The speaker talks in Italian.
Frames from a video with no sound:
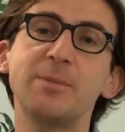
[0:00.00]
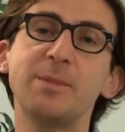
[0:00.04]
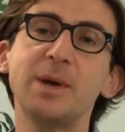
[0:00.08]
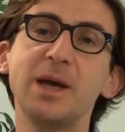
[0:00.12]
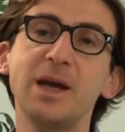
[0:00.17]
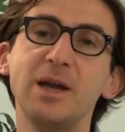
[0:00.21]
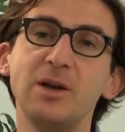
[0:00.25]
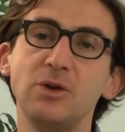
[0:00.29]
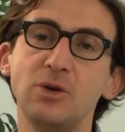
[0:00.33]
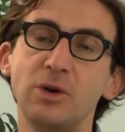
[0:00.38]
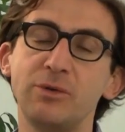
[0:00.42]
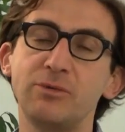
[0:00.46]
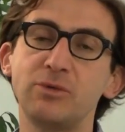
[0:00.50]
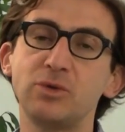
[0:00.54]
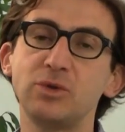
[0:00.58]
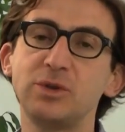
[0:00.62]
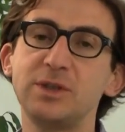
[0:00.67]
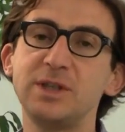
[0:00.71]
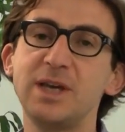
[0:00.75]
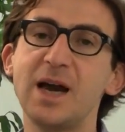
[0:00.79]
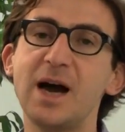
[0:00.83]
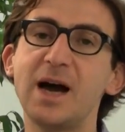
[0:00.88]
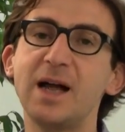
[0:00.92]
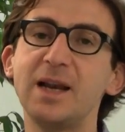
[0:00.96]
Amelio e
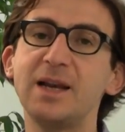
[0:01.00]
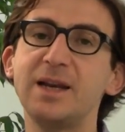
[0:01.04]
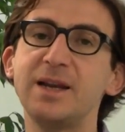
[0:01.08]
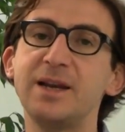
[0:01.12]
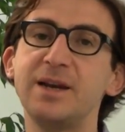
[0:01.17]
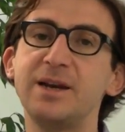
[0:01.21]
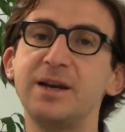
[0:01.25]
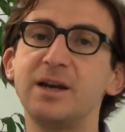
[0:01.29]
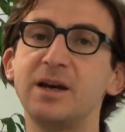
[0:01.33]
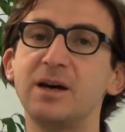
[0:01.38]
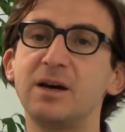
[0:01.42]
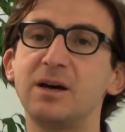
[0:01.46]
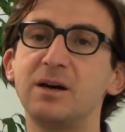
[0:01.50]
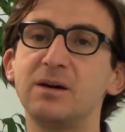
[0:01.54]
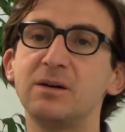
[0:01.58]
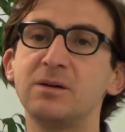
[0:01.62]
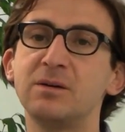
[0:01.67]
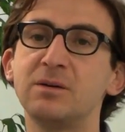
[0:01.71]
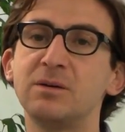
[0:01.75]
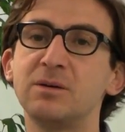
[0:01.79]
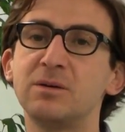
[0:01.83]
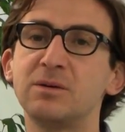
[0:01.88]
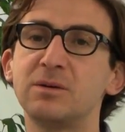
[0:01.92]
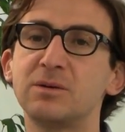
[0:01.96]
Woody Allen,
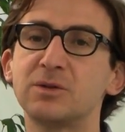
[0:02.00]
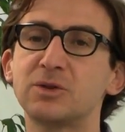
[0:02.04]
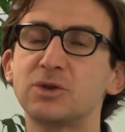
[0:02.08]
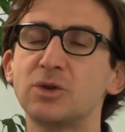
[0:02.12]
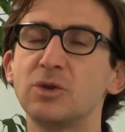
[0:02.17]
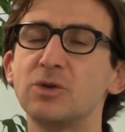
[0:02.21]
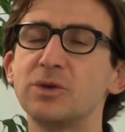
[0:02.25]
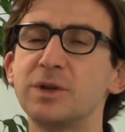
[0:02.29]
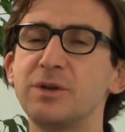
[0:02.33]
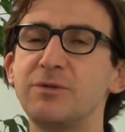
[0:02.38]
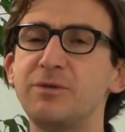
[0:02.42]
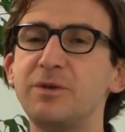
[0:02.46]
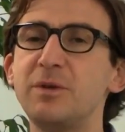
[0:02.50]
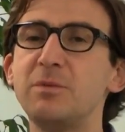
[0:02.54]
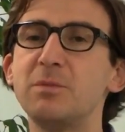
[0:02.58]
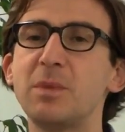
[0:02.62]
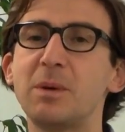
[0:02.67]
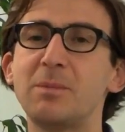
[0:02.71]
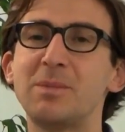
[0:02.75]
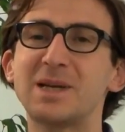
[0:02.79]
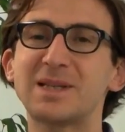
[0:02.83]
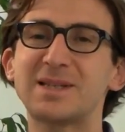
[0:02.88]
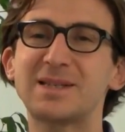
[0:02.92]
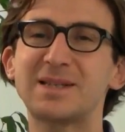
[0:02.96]
eh, sono dei film
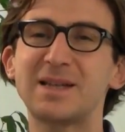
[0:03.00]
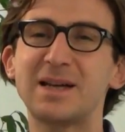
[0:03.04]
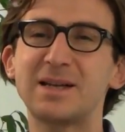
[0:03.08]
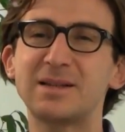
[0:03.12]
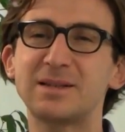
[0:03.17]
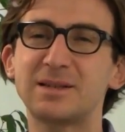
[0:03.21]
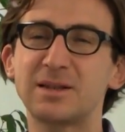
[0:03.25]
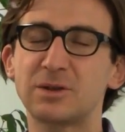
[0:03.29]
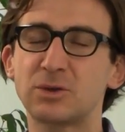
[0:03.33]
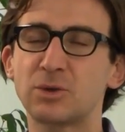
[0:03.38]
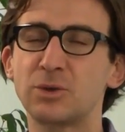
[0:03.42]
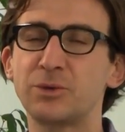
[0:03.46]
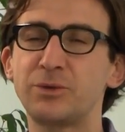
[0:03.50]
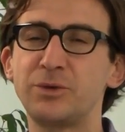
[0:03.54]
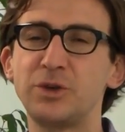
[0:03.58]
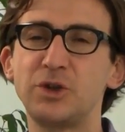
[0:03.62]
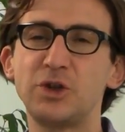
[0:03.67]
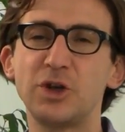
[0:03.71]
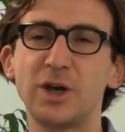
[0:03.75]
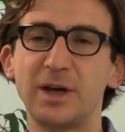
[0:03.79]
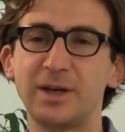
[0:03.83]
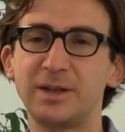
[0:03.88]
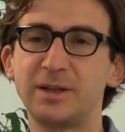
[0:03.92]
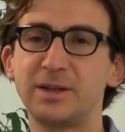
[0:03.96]
abbastanza
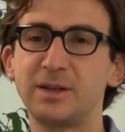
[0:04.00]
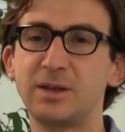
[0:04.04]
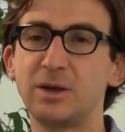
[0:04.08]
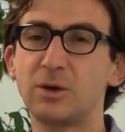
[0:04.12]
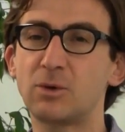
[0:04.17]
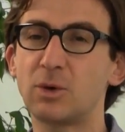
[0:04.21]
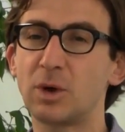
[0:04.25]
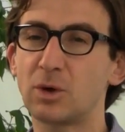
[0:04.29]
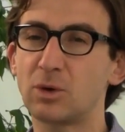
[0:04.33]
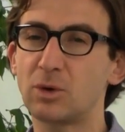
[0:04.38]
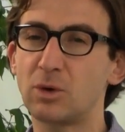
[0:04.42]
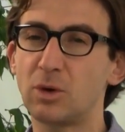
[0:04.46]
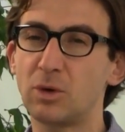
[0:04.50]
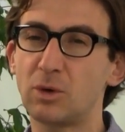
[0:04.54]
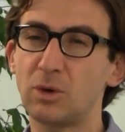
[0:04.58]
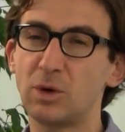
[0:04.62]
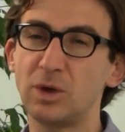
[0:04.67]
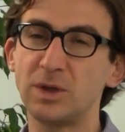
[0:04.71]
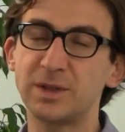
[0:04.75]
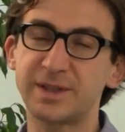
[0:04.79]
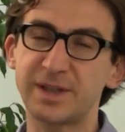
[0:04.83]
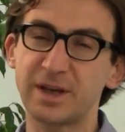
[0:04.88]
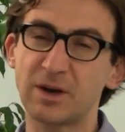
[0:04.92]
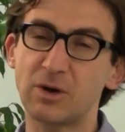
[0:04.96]
sufficienti, qualco,
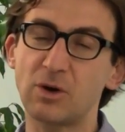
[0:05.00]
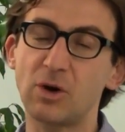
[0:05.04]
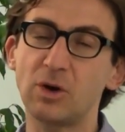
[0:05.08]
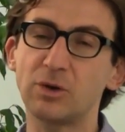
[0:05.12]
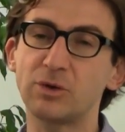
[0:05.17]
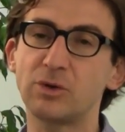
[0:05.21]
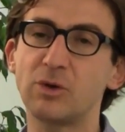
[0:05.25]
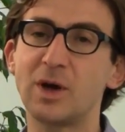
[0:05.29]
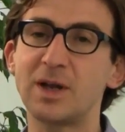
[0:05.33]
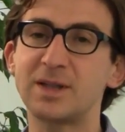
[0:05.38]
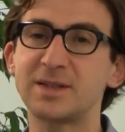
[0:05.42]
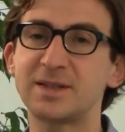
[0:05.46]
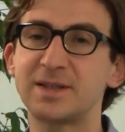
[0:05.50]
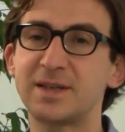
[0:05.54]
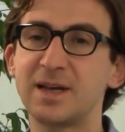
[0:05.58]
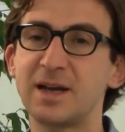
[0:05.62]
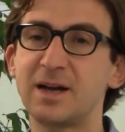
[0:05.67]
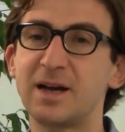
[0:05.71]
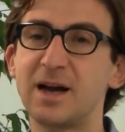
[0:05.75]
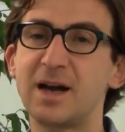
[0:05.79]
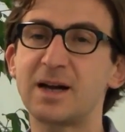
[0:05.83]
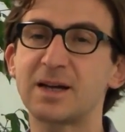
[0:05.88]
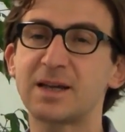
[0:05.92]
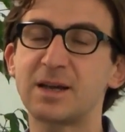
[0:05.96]
il secondo anzi
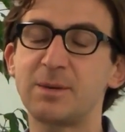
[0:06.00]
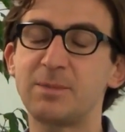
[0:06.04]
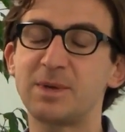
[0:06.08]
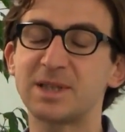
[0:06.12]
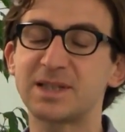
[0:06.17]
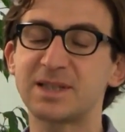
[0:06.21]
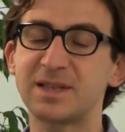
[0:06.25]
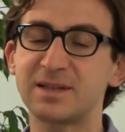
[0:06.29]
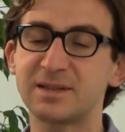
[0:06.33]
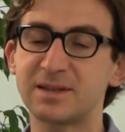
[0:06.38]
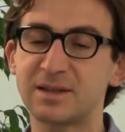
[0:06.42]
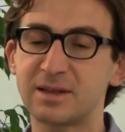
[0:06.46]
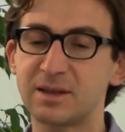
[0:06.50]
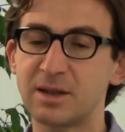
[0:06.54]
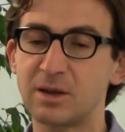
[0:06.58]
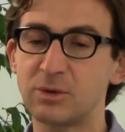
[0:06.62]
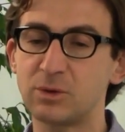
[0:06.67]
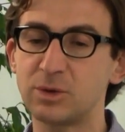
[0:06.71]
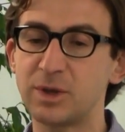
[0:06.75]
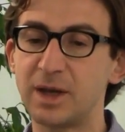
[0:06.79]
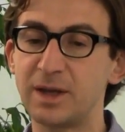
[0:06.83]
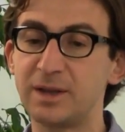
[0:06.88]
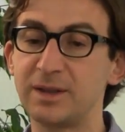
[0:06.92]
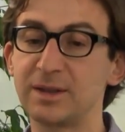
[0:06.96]
anche abbastanza
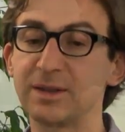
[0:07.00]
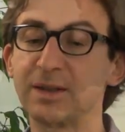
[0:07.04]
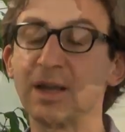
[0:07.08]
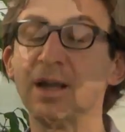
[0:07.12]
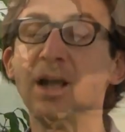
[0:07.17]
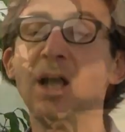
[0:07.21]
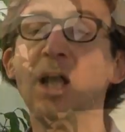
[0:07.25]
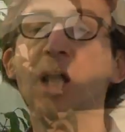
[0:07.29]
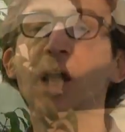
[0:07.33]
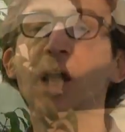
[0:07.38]
deludente.